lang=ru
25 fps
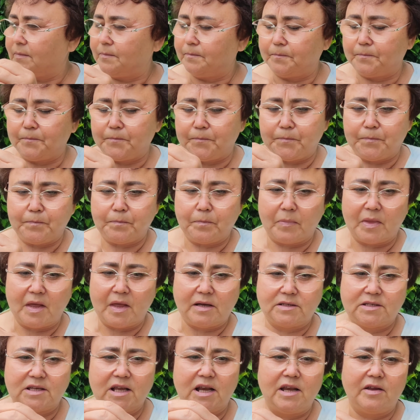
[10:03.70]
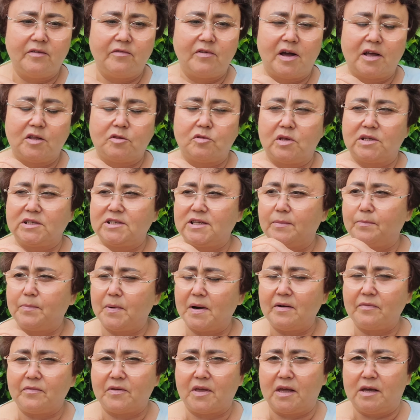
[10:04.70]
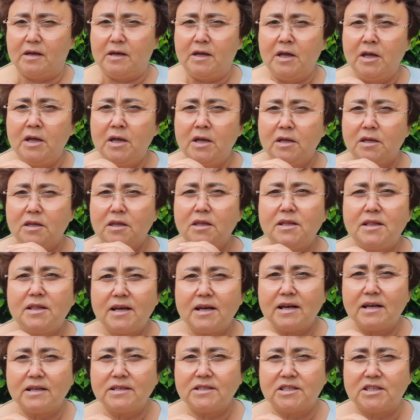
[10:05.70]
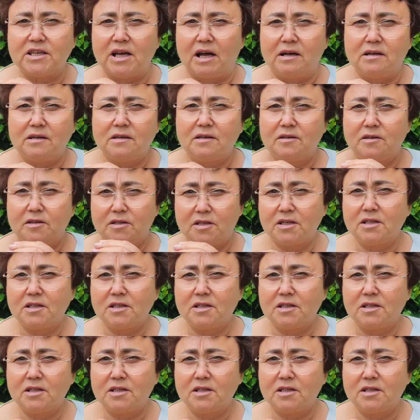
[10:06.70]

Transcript: этом заливают на заправке не до конца.